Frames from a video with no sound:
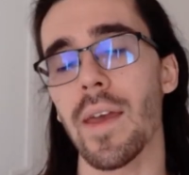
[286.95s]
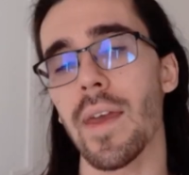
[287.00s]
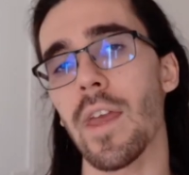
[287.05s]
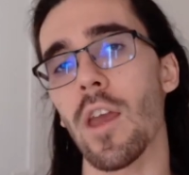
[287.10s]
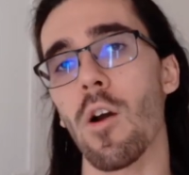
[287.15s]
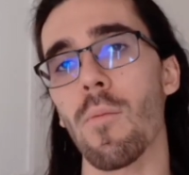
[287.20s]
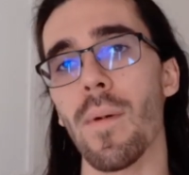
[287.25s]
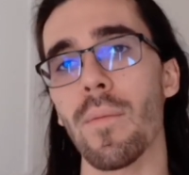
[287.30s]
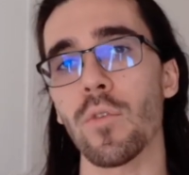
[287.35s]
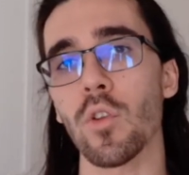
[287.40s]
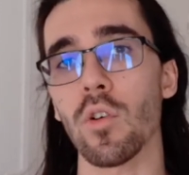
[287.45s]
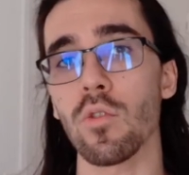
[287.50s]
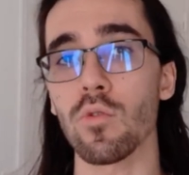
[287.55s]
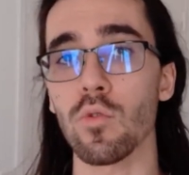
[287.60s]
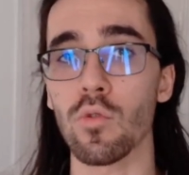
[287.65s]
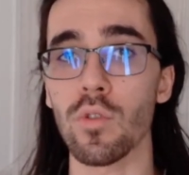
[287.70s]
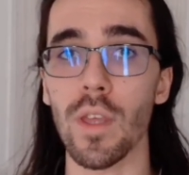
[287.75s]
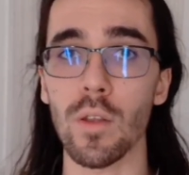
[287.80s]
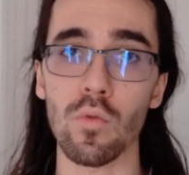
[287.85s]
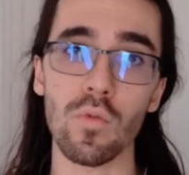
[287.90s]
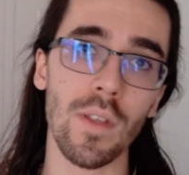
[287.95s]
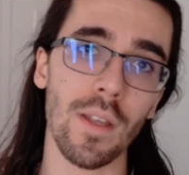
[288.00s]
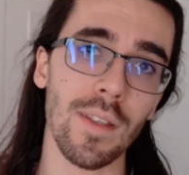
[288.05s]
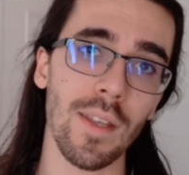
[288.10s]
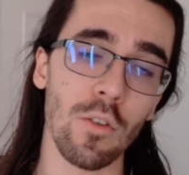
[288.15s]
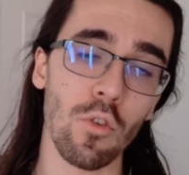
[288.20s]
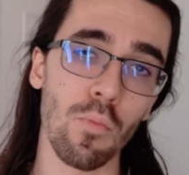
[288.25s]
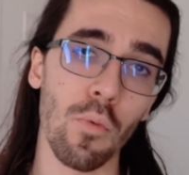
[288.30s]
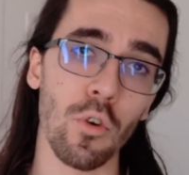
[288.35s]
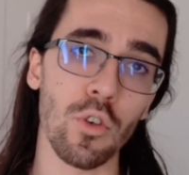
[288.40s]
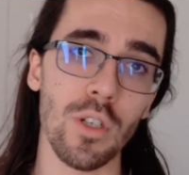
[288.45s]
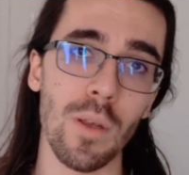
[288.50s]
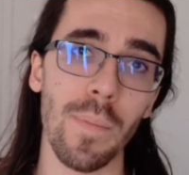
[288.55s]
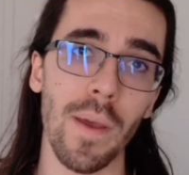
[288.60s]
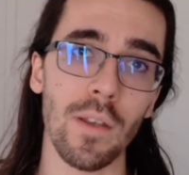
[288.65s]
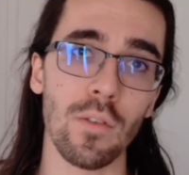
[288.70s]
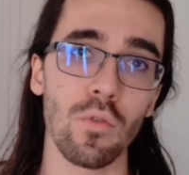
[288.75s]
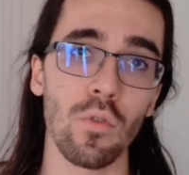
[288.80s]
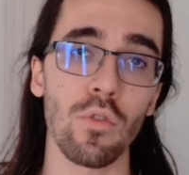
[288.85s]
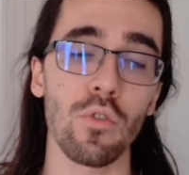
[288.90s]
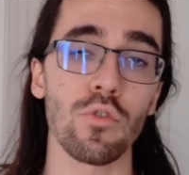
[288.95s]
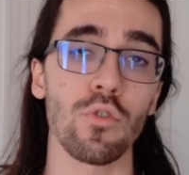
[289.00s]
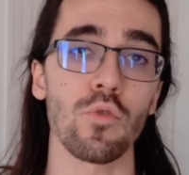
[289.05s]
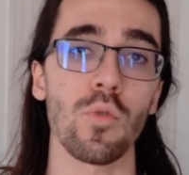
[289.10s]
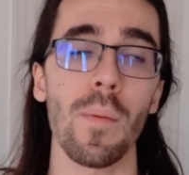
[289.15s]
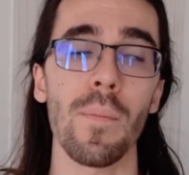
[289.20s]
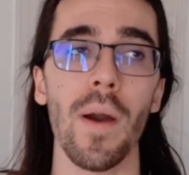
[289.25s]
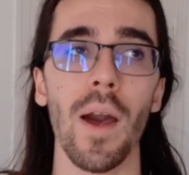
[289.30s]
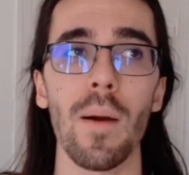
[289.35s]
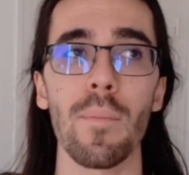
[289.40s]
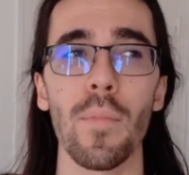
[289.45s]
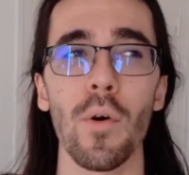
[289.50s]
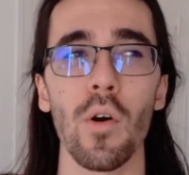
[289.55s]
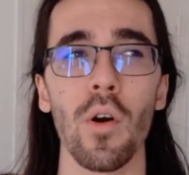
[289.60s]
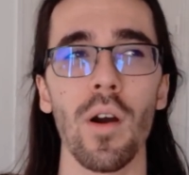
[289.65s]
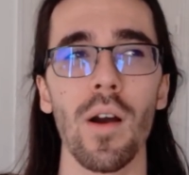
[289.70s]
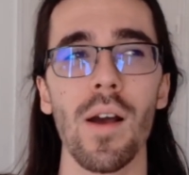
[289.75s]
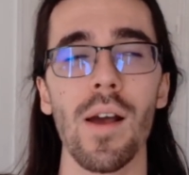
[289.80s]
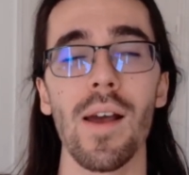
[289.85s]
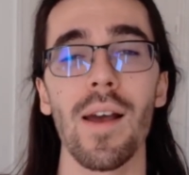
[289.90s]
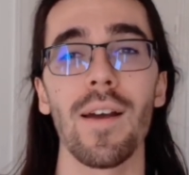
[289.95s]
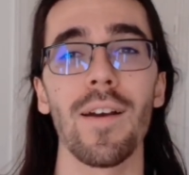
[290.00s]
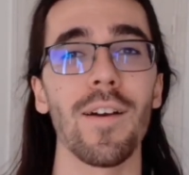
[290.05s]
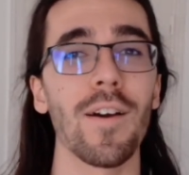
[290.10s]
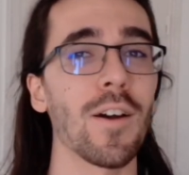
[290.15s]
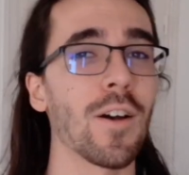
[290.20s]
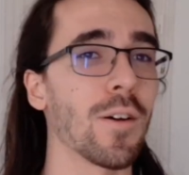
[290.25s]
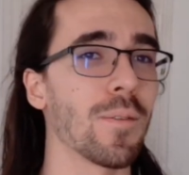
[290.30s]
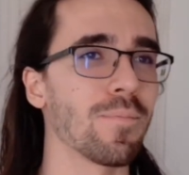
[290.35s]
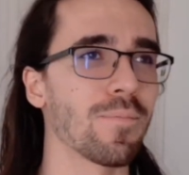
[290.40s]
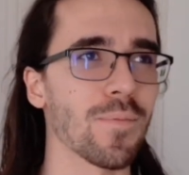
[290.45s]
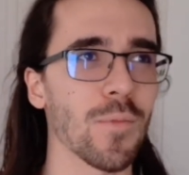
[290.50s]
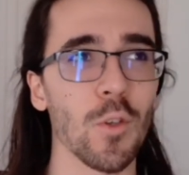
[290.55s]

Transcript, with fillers: et en même temps du coup il y a tout un tas de projets perso que ce soit par rapport euh,